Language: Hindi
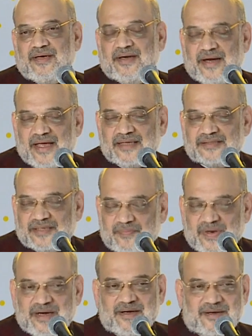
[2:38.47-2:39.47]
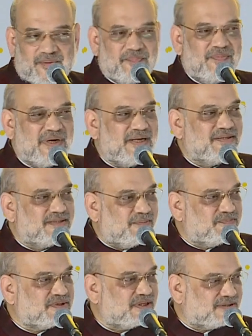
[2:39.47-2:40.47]
इंडिया सीमेंट कंपनी जब
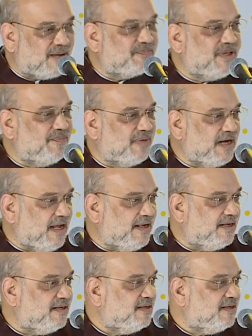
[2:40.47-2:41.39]
शताब्दी मनाए